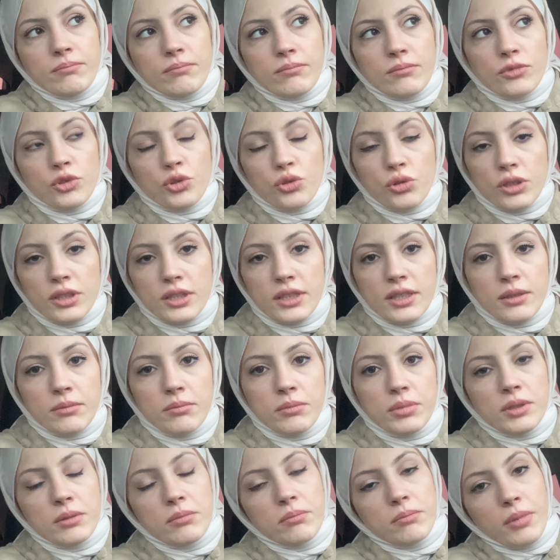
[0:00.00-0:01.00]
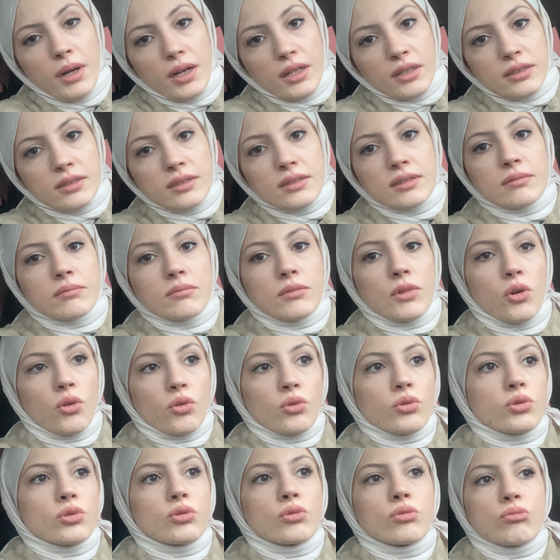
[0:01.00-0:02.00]
şu kitabı baktın mı
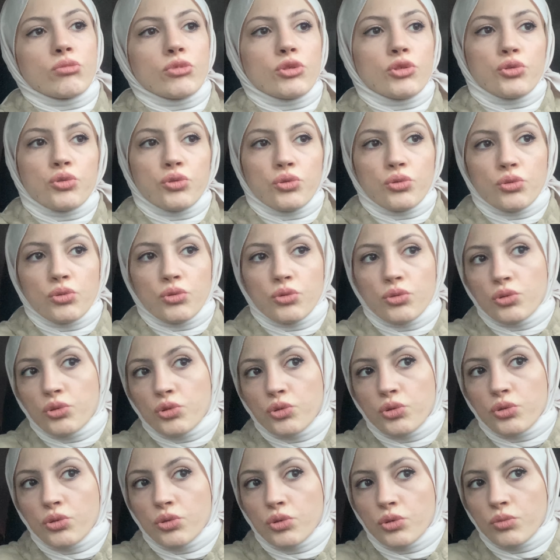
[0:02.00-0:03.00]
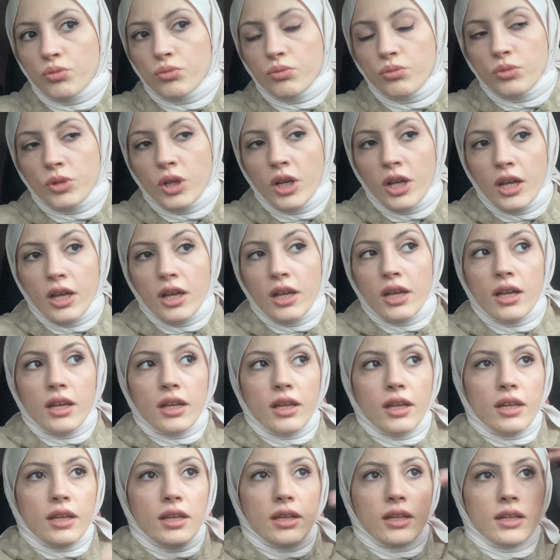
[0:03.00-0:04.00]
okudun mu şu düşünür
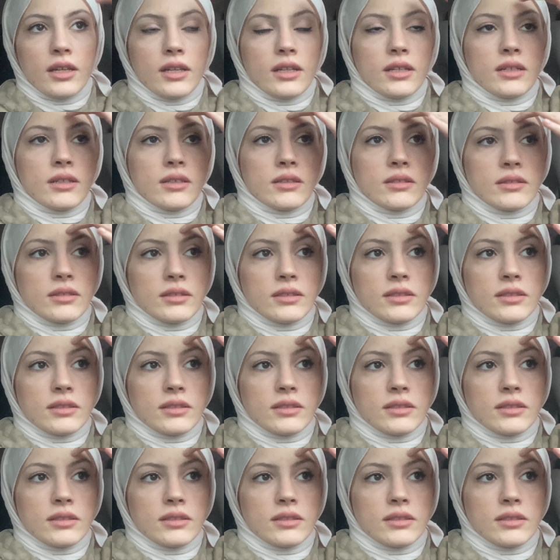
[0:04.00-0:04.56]
e,